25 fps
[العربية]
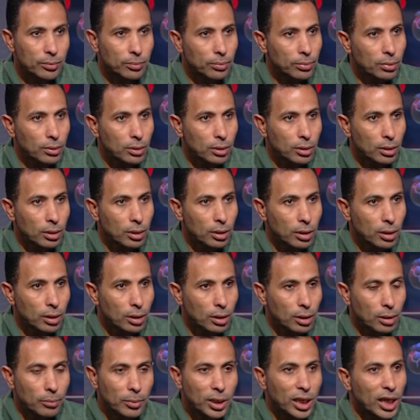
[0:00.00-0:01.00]
ثلاث لعيب
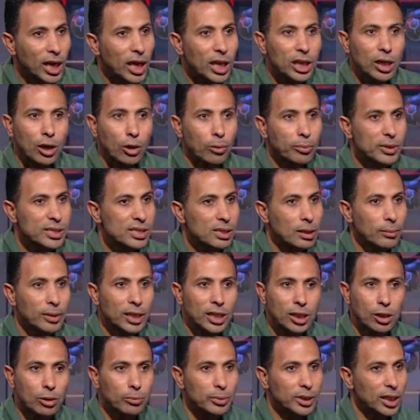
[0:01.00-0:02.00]
من الاهلي او من
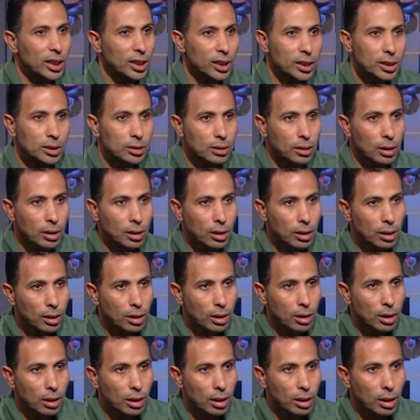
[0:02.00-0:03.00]
الزمالك او من اي حته مم.
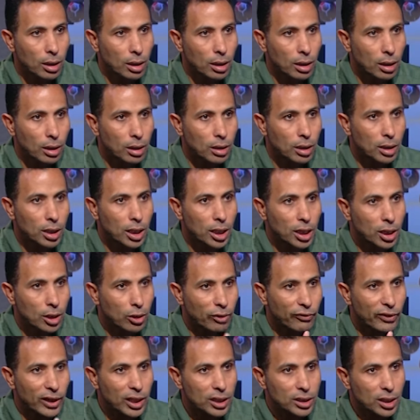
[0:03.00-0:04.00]
النادي الاهلي
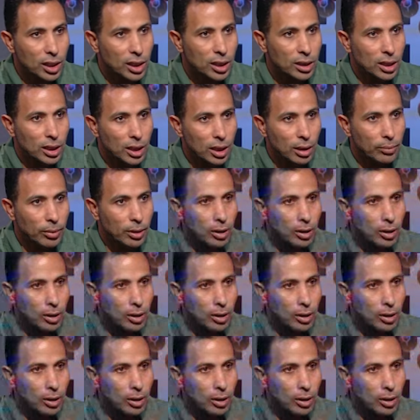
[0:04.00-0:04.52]
هيقف على ثلاث لعيبه